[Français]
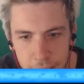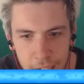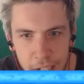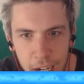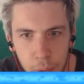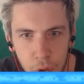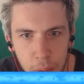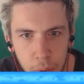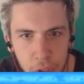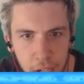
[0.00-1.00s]
ça a géré le
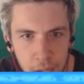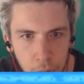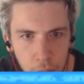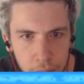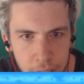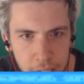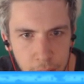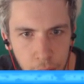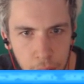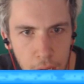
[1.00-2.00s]
prochain pêche également, ça c'est
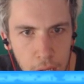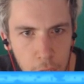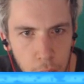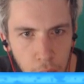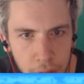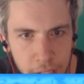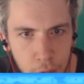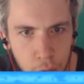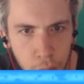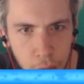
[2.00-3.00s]
bon. Je vais renvoyer des
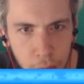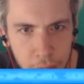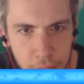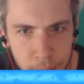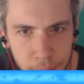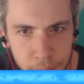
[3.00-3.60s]
cochons royaux aussi.